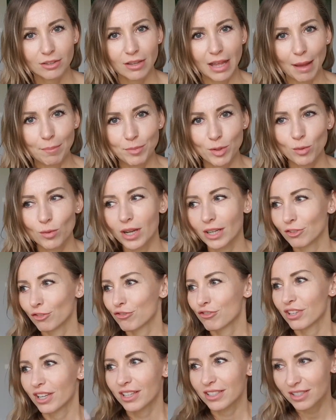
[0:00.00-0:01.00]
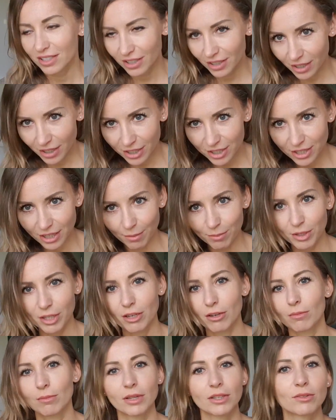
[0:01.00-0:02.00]
a piłka nożna jest ileś tam
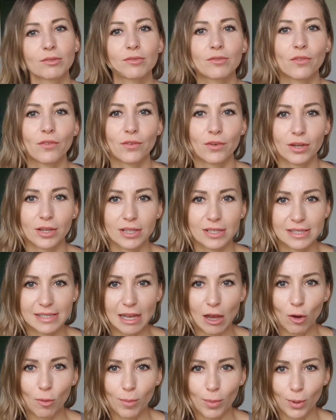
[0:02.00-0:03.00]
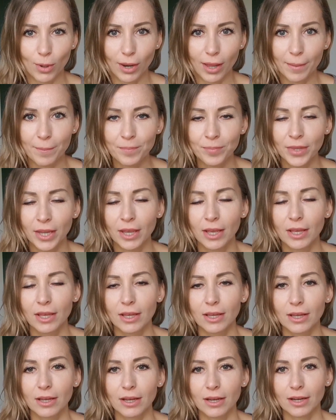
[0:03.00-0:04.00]
kilometrów e, za Opolem,
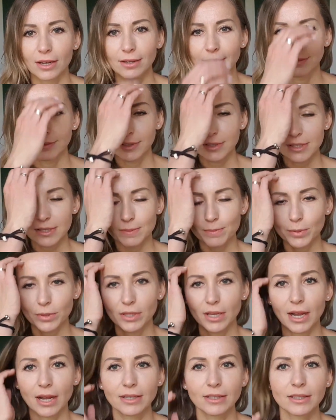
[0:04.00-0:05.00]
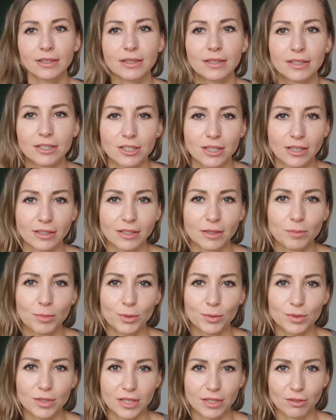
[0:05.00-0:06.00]
e, więc spotkanie też na tej
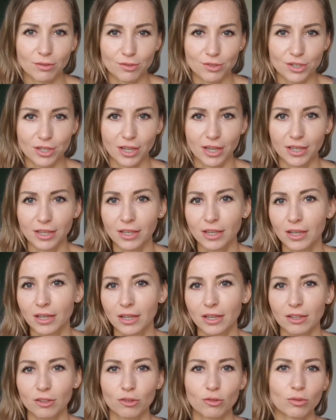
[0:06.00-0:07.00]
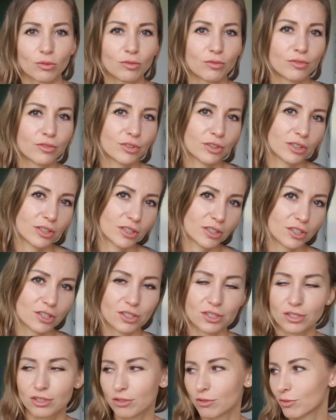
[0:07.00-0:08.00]
piłce nożnej tu
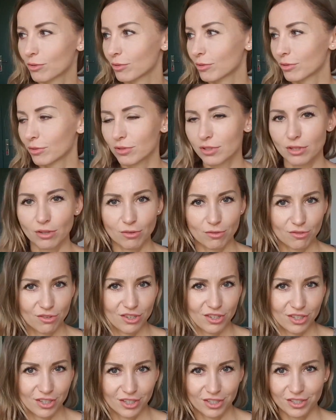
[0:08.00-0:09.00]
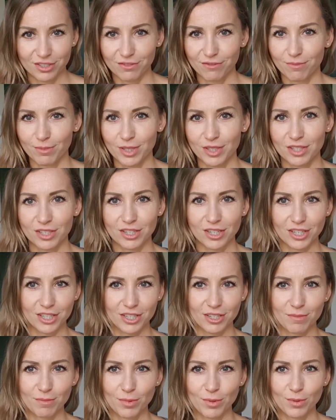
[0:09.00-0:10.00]
wyjść, tu zdążyć. W
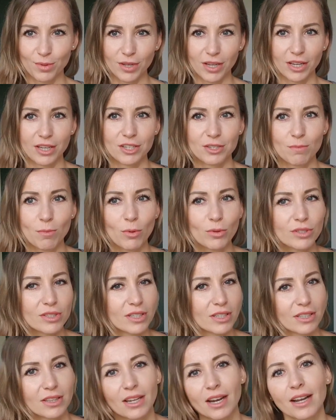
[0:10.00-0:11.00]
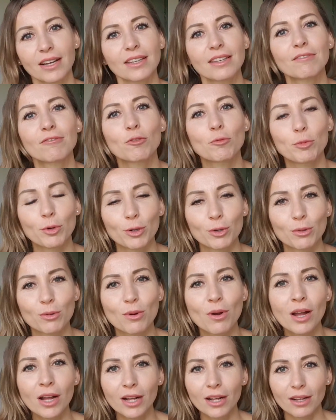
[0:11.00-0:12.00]
międzyczasie były jakieś monster traki w
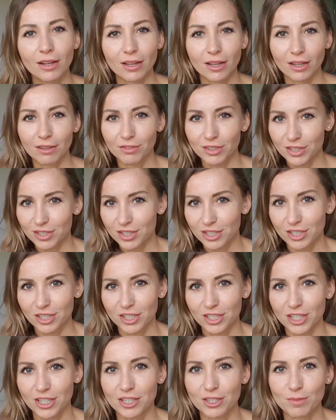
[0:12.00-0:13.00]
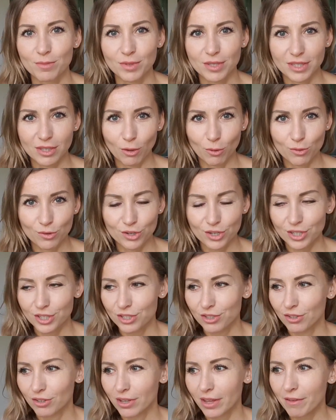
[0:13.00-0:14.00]
Opolu, e, więc też chcieliśmy
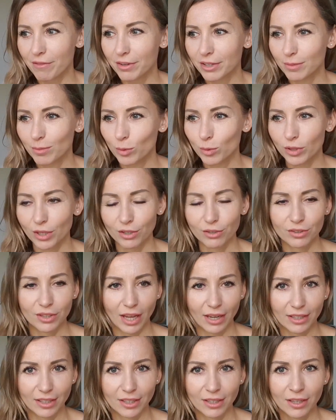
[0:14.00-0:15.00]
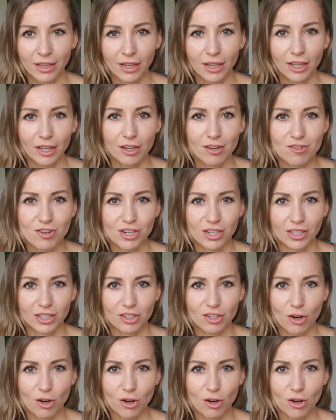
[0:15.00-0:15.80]
zdążyć. No i efekt był tego taki, że